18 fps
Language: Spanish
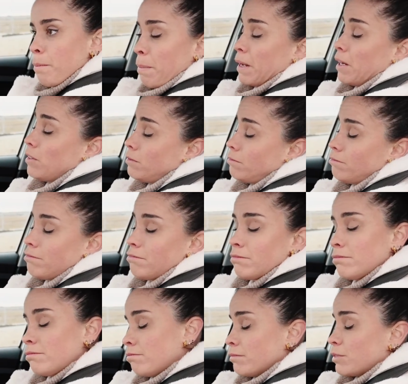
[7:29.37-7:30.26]
Pero
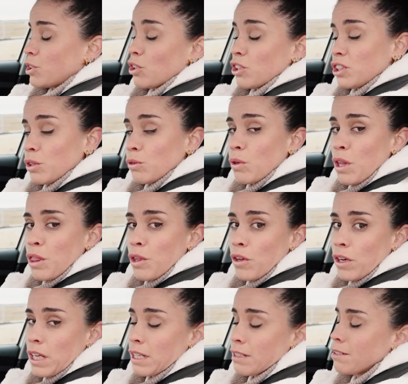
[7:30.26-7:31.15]
son
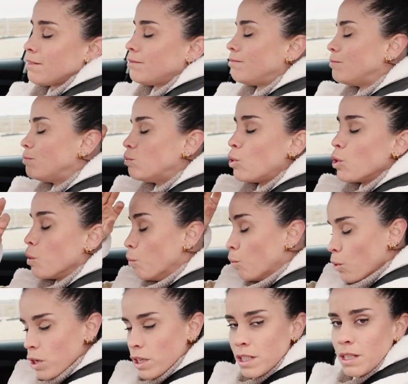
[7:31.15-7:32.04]
situaciones muy,
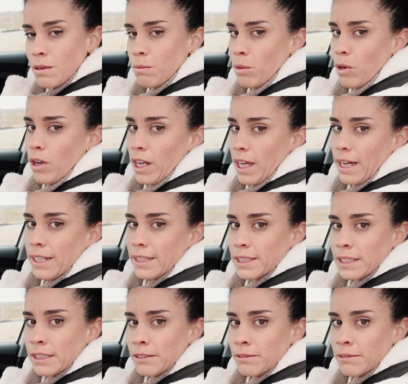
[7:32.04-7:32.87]
muy simbólicas.